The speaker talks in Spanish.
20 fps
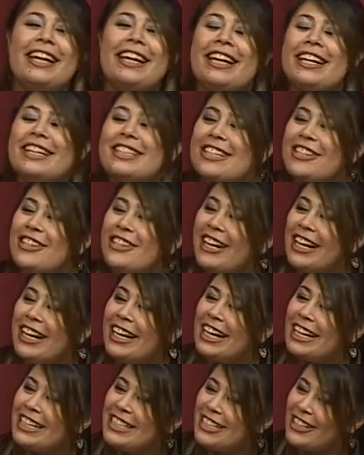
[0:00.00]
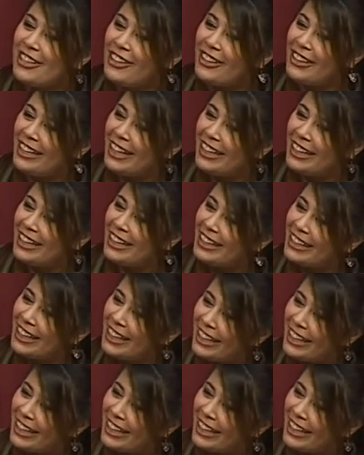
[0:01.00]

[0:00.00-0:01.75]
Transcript: la señora Gachi Roldán. ¿Qué tal,